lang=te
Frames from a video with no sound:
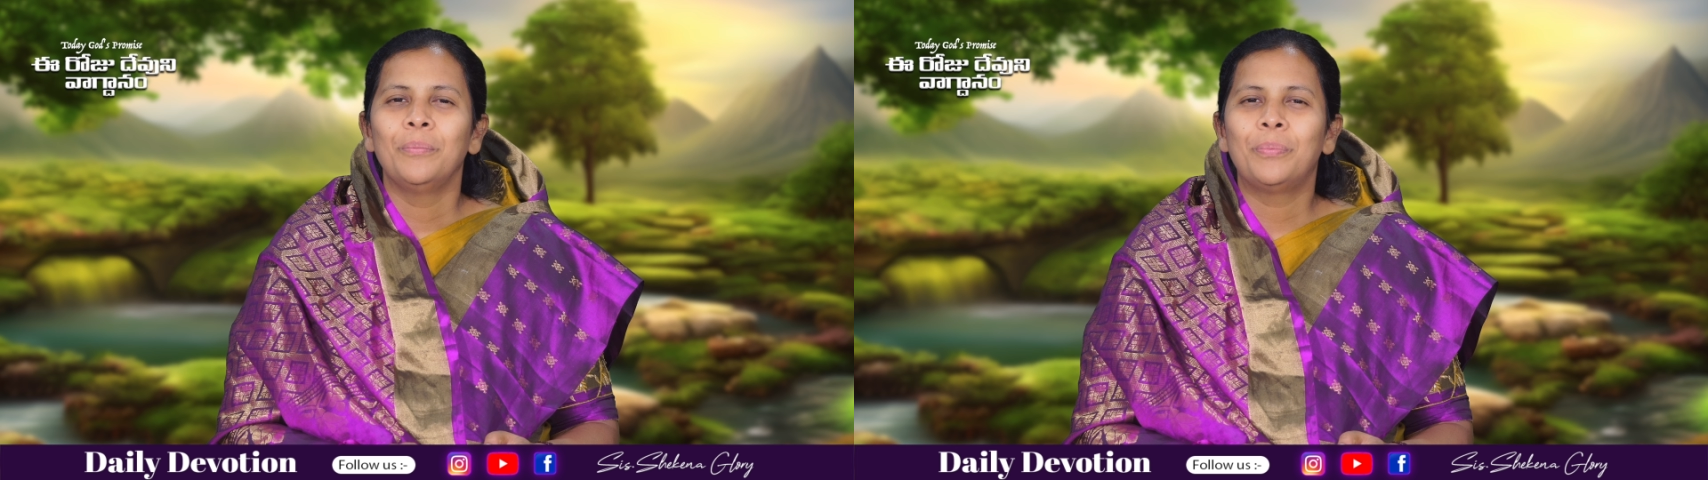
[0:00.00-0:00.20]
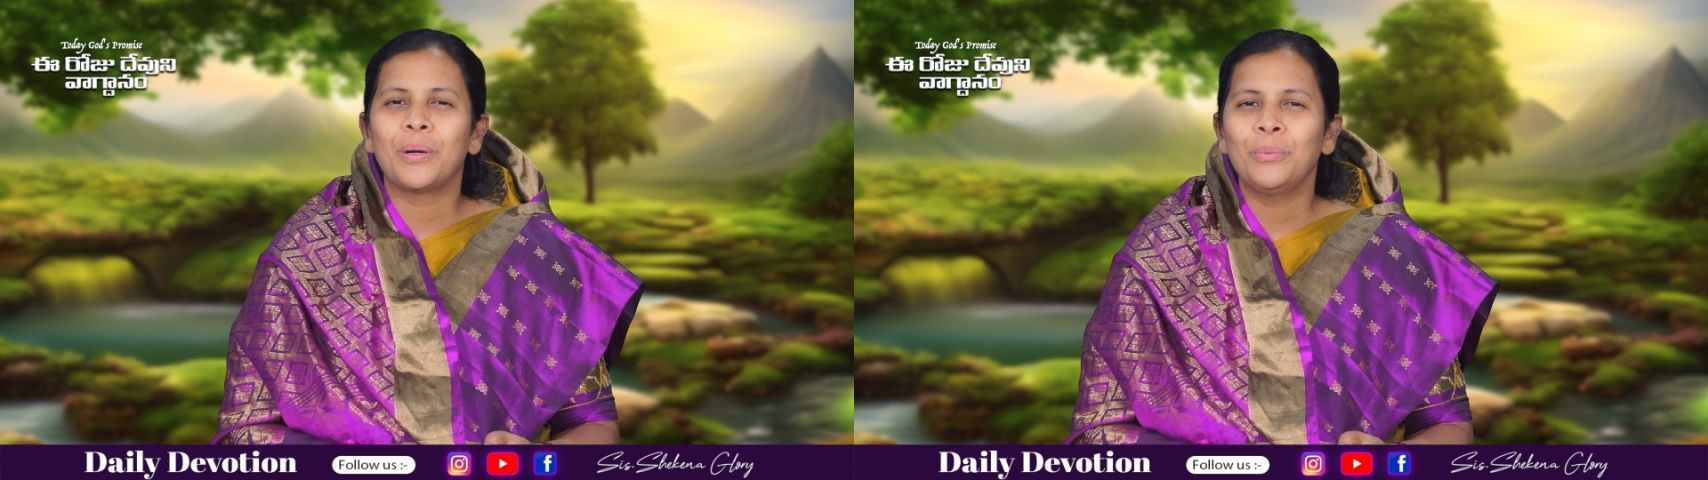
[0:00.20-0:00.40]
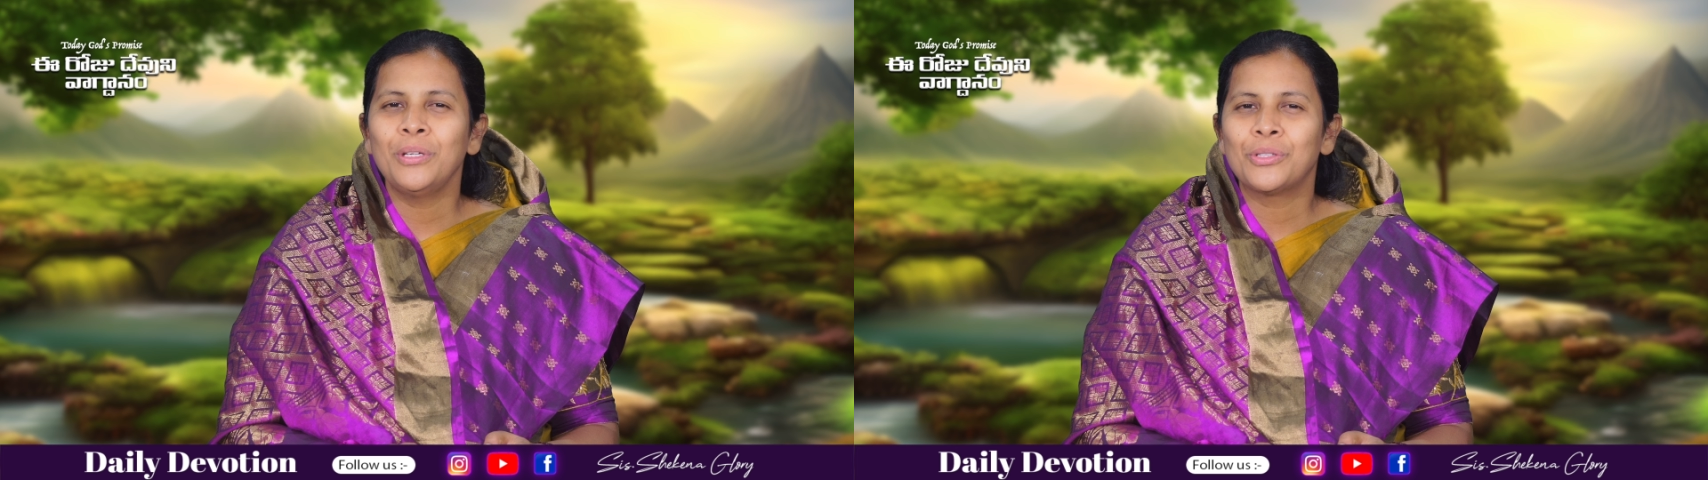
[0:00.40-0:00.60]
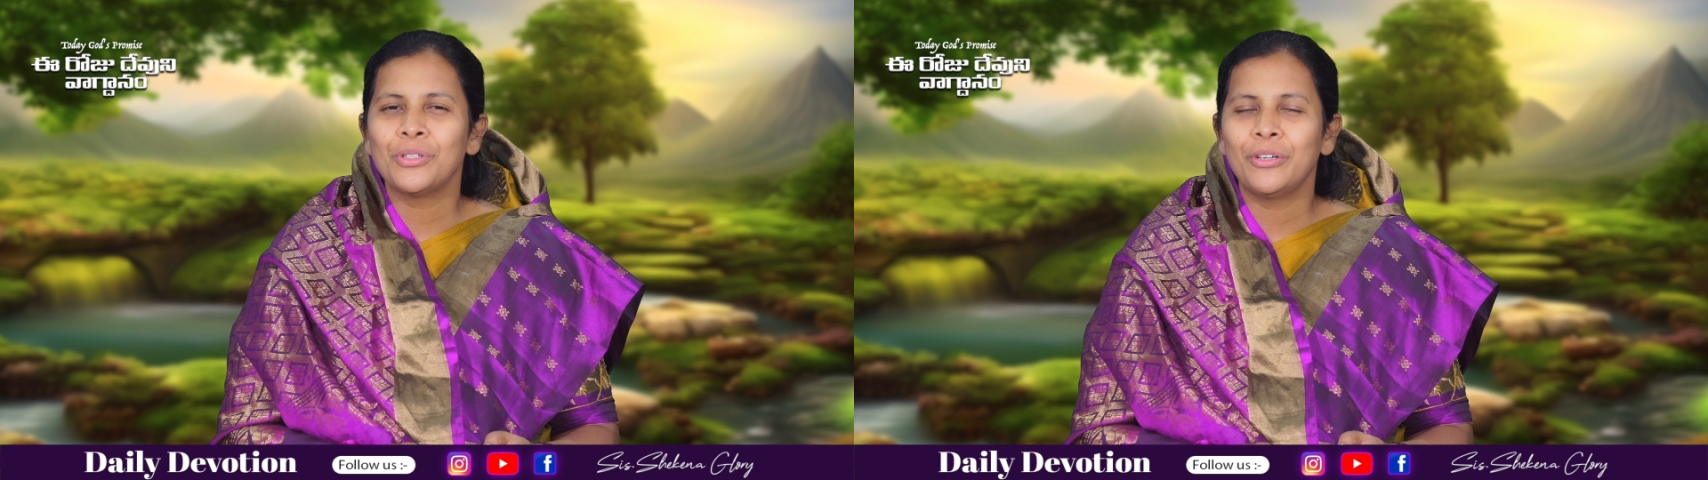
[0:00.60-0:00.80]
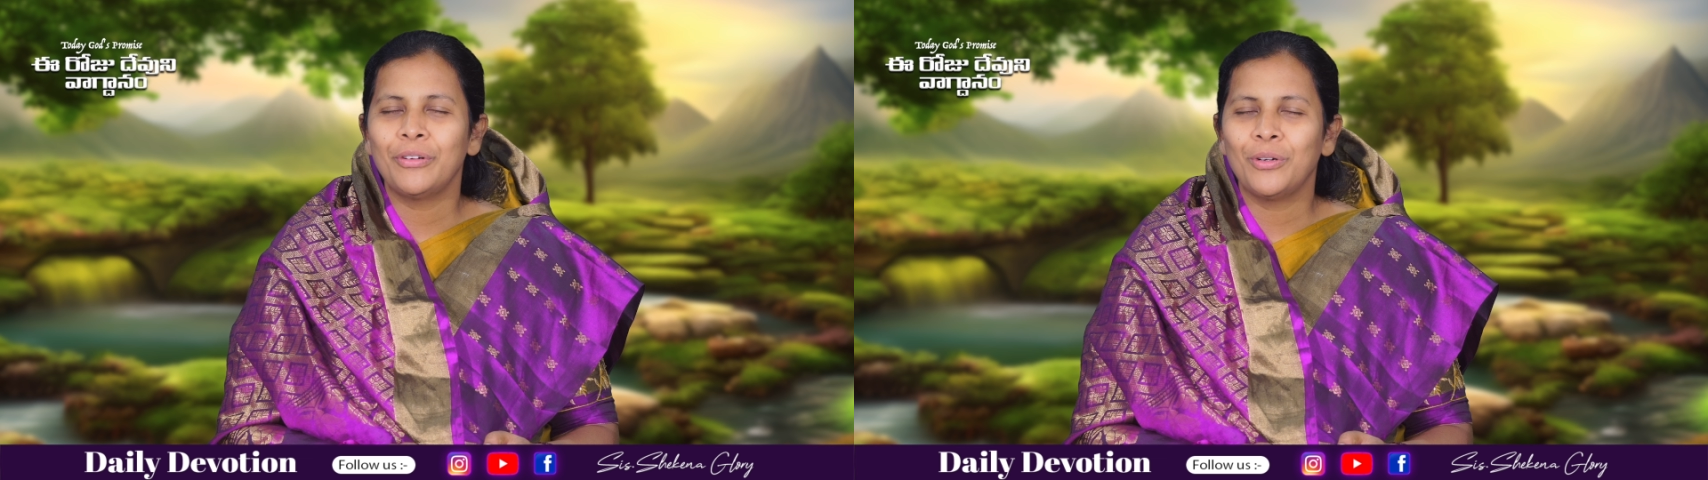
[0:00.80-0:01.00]
ప్రభు
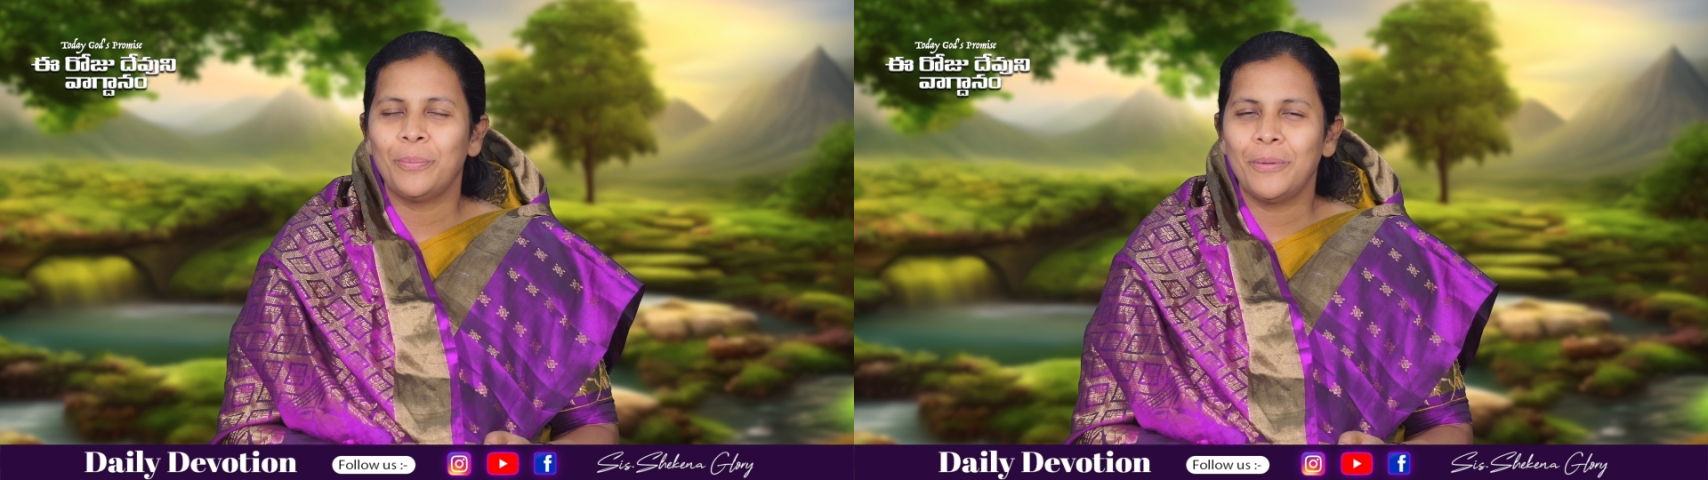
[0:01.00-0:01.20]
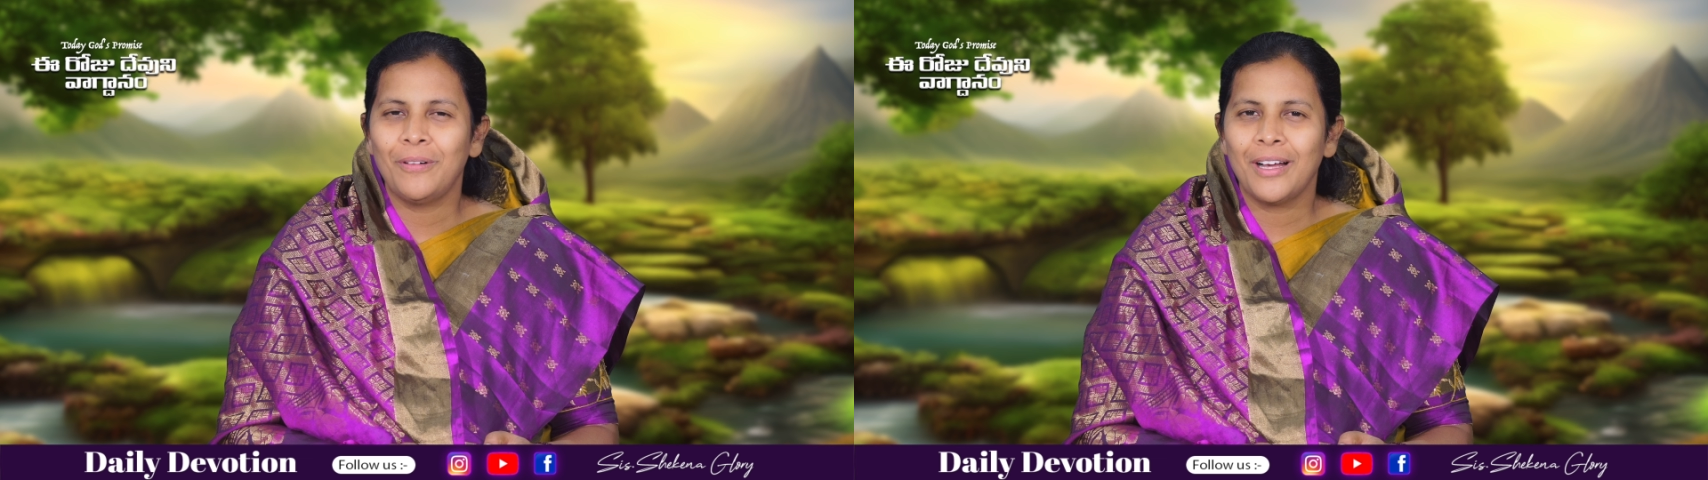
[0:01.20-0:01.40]
ఇస్తున్నటువంటి గొప్ప